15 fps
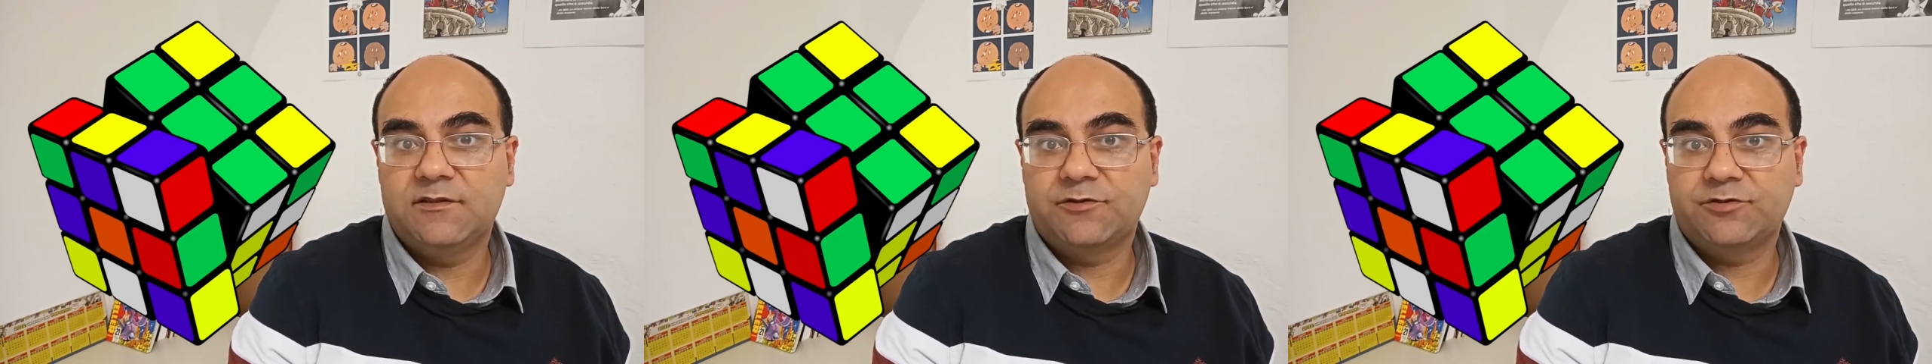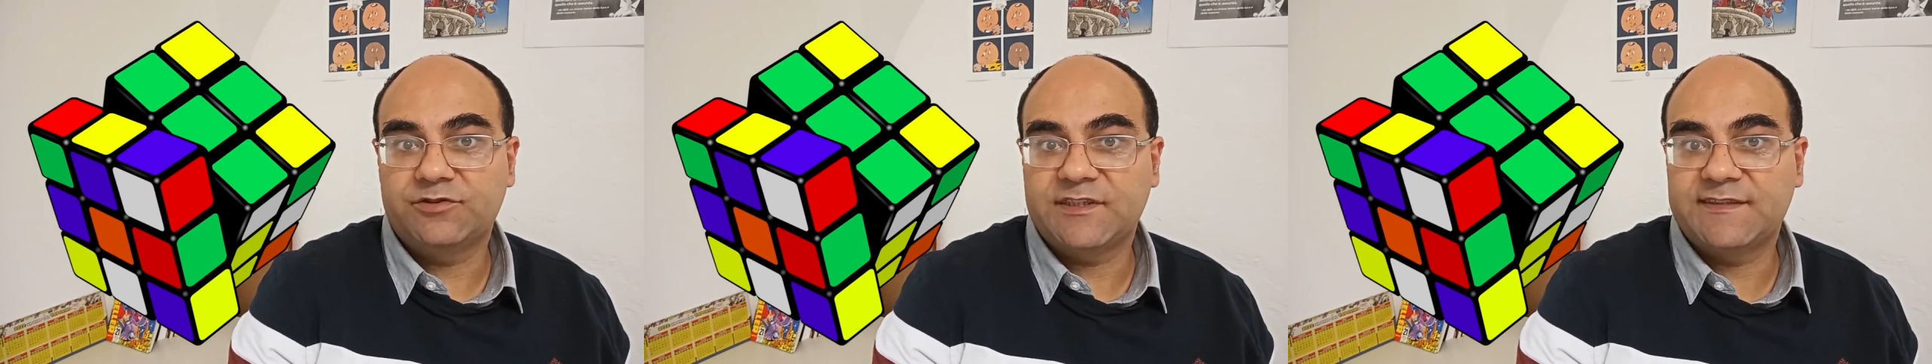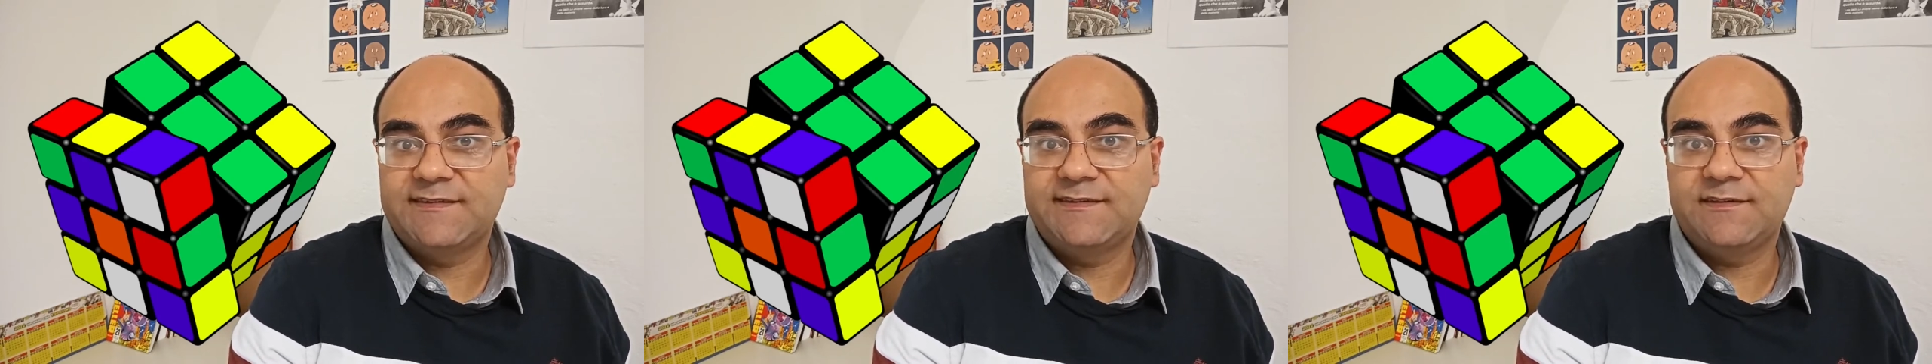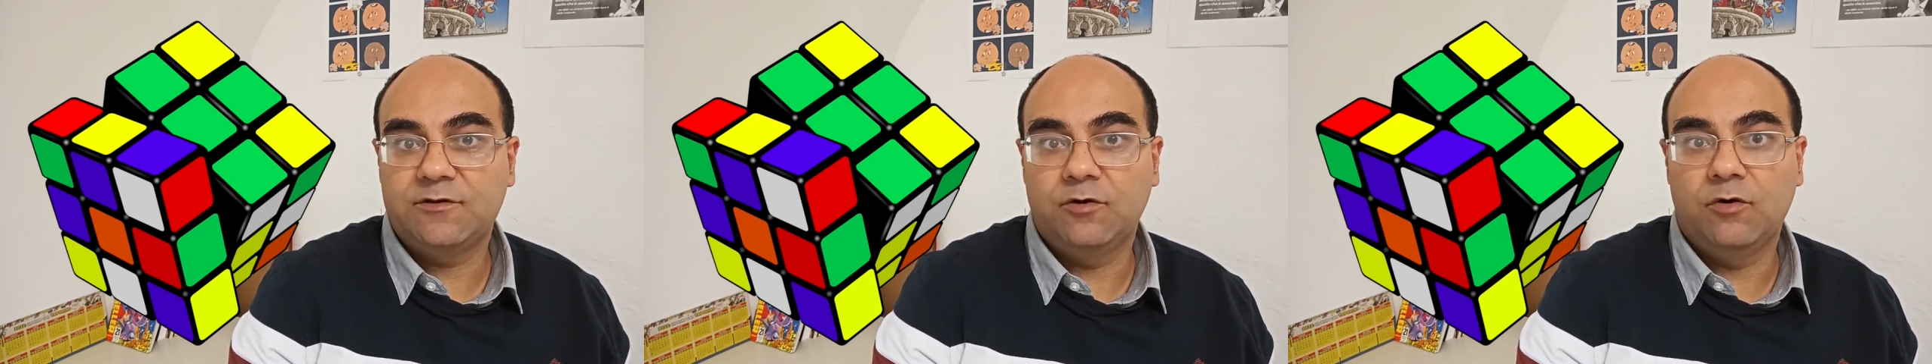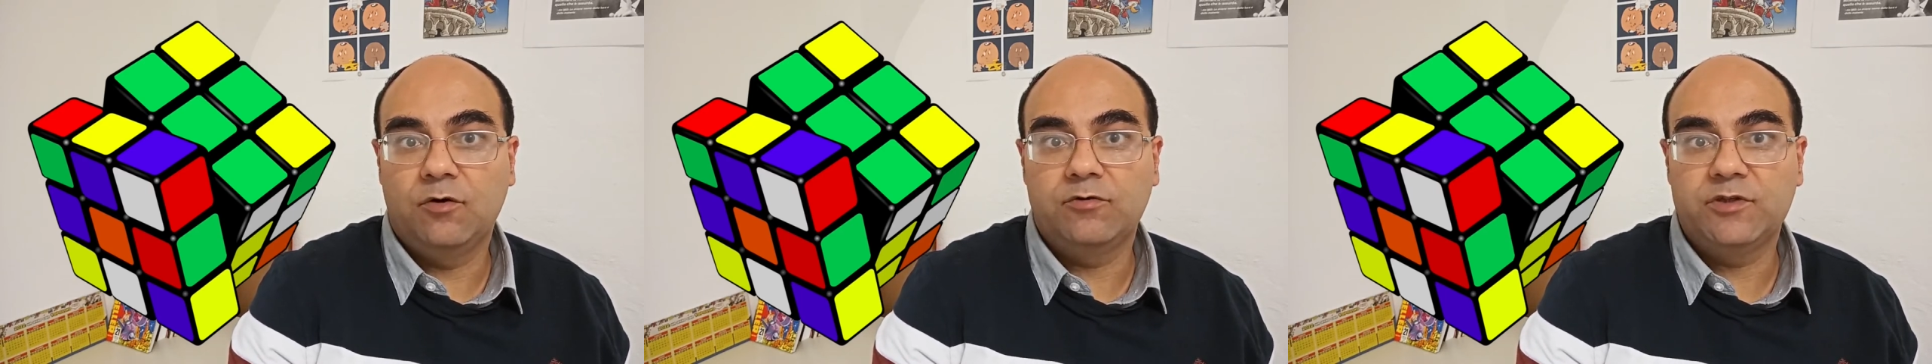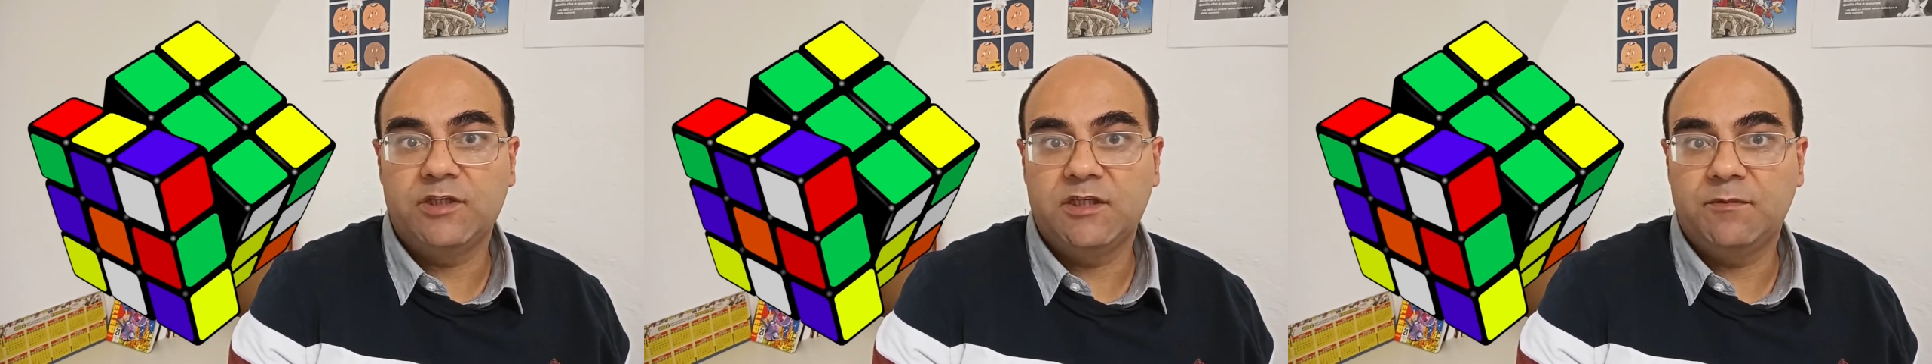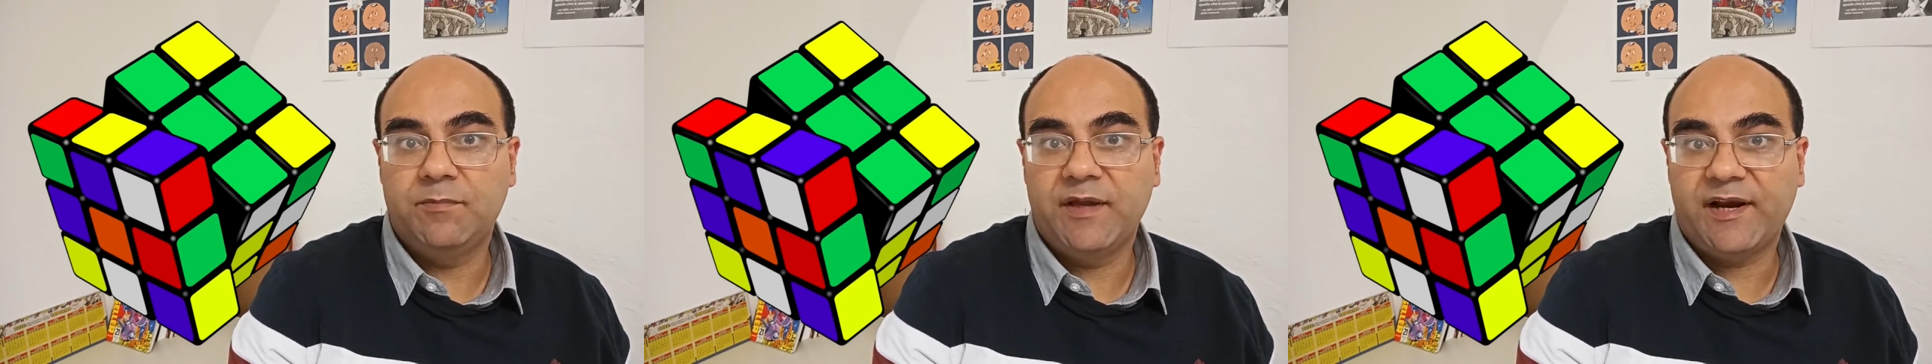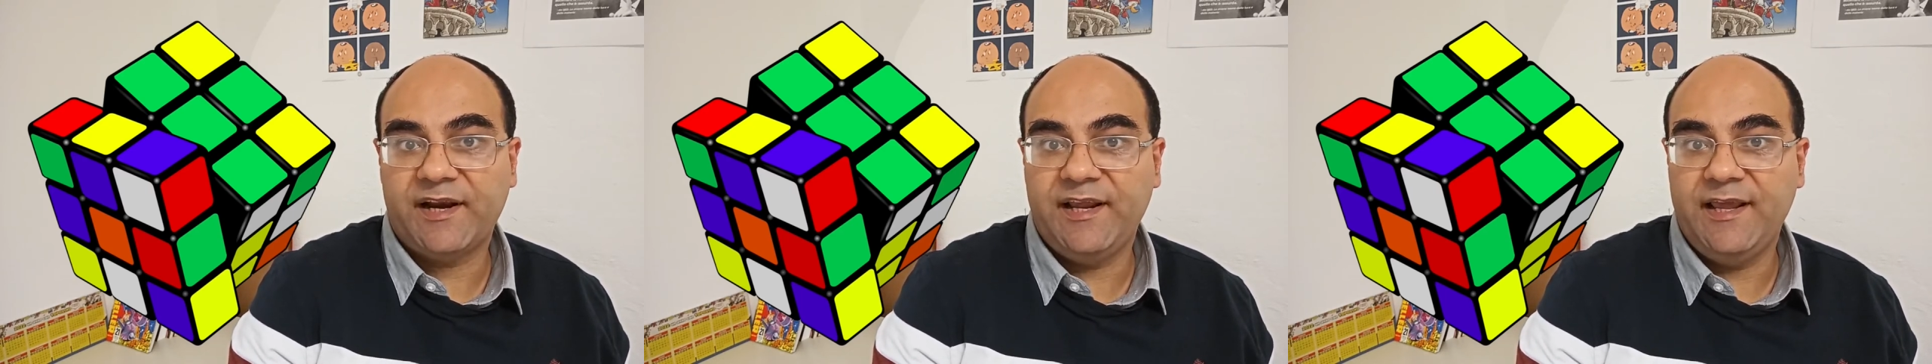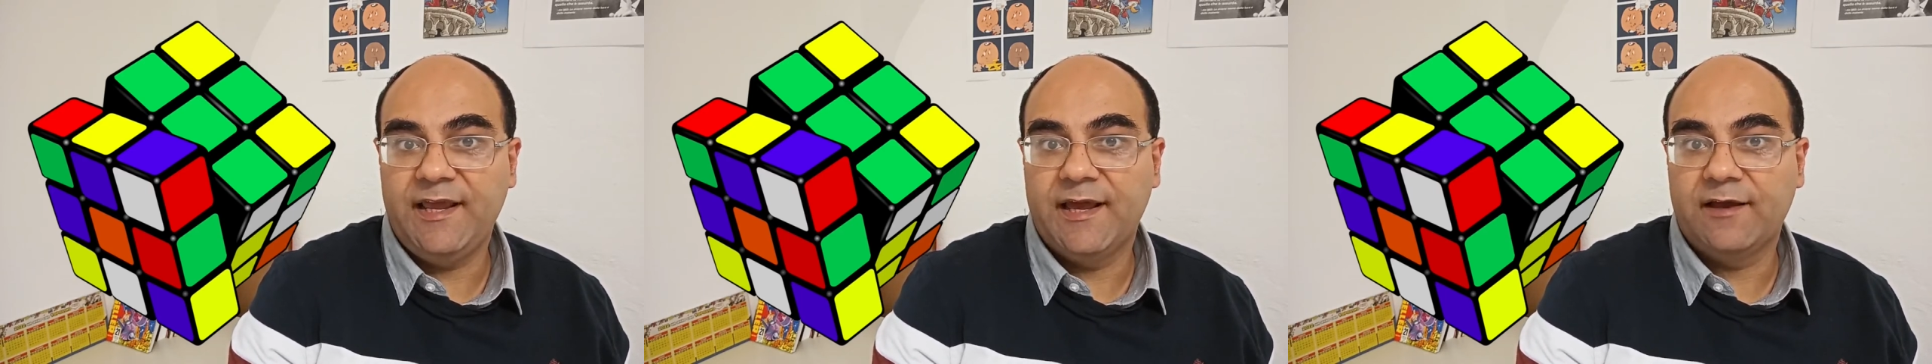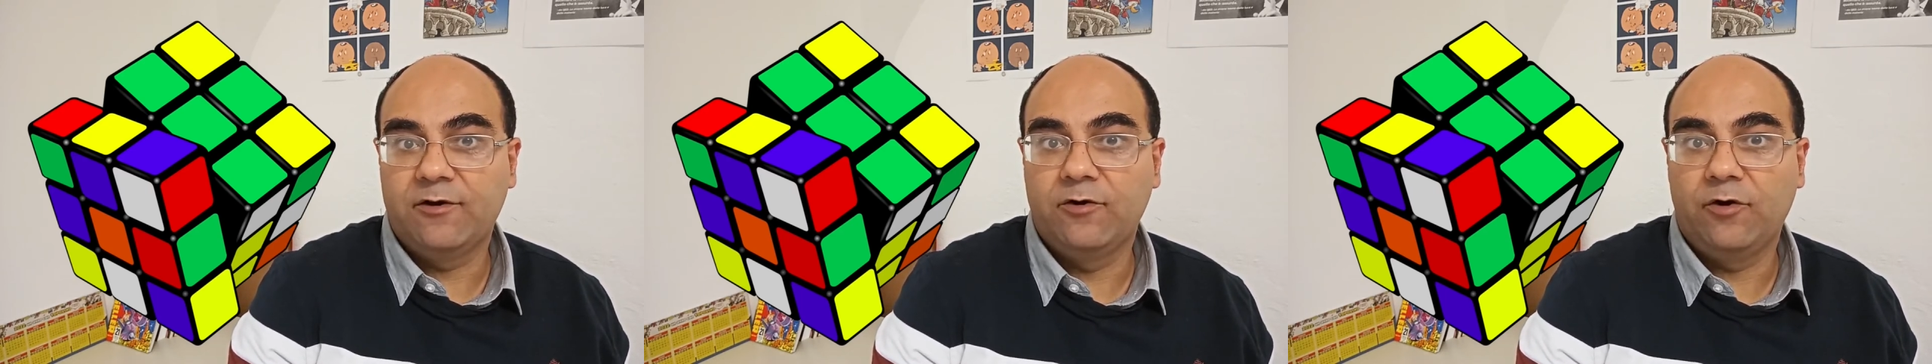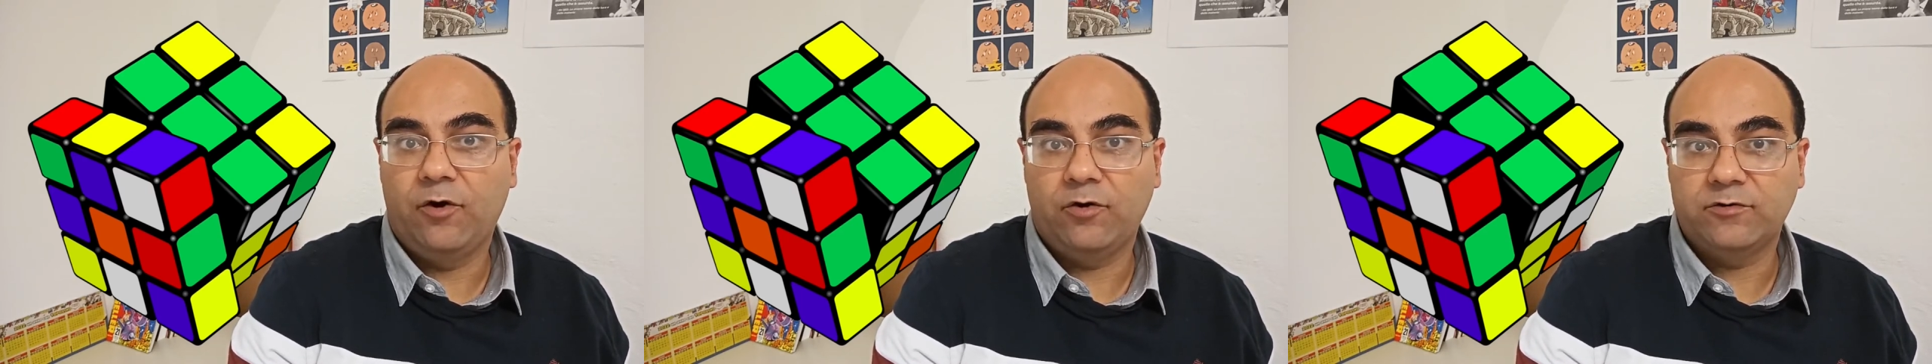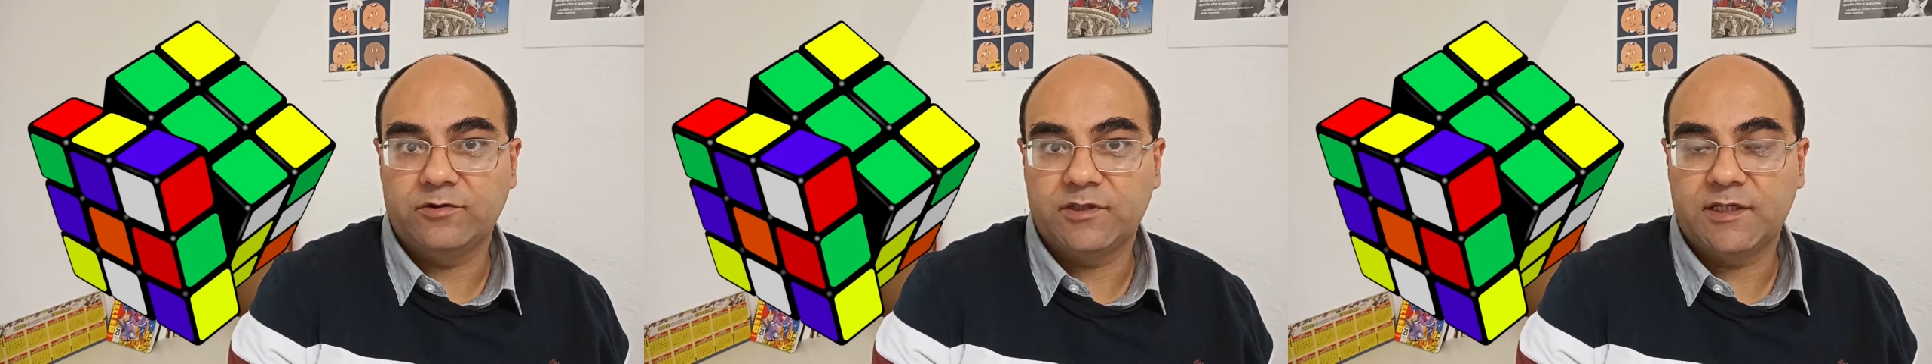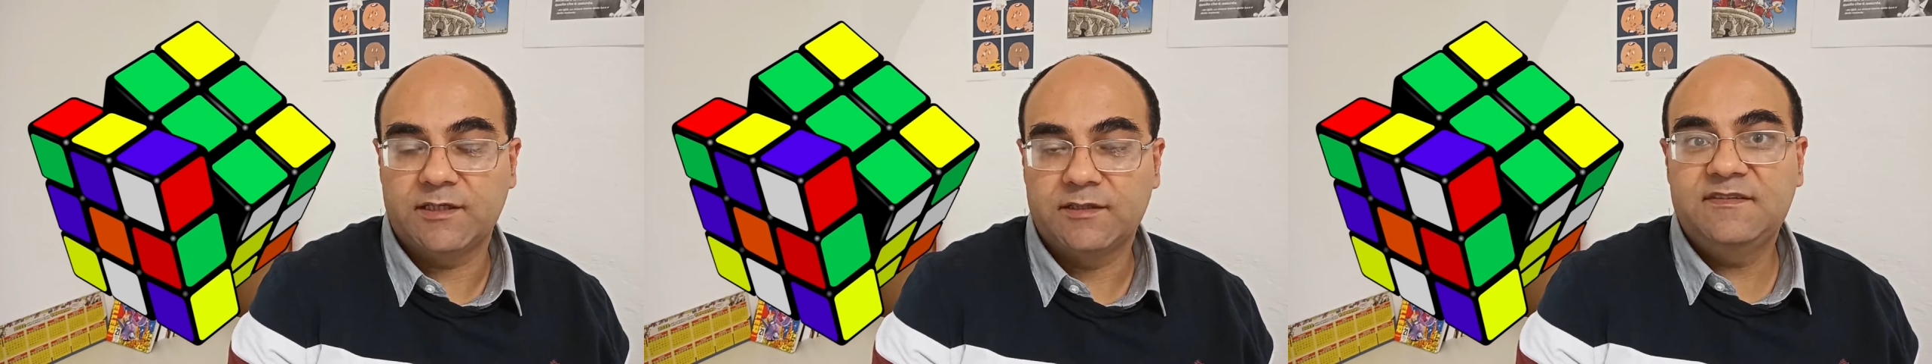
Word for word: rotazioni per riga e colonna